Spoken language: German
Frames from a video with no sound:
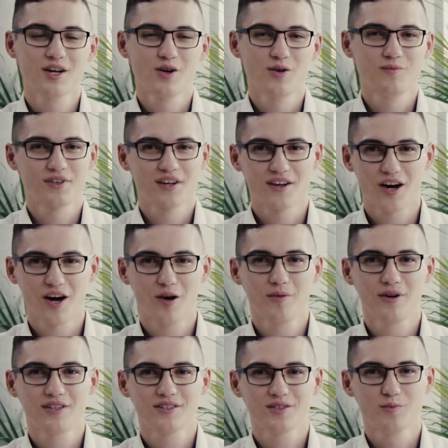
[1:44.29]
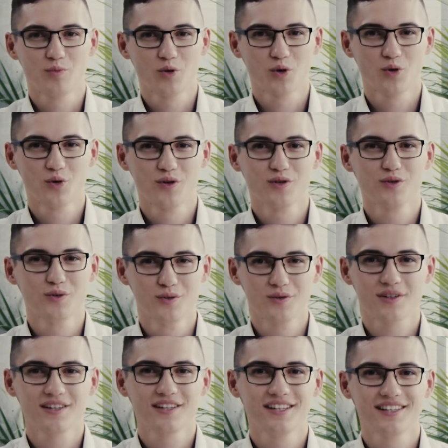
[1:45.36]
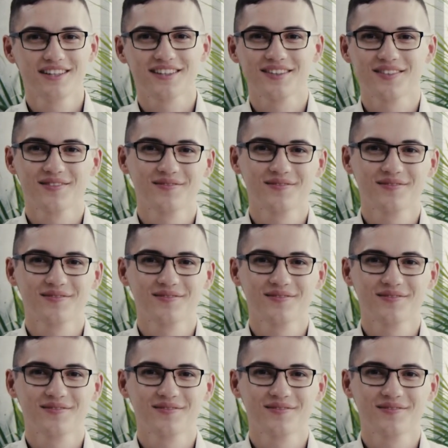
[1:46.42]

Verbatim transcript: um deine Arbeit im Büro gut zu erledigen.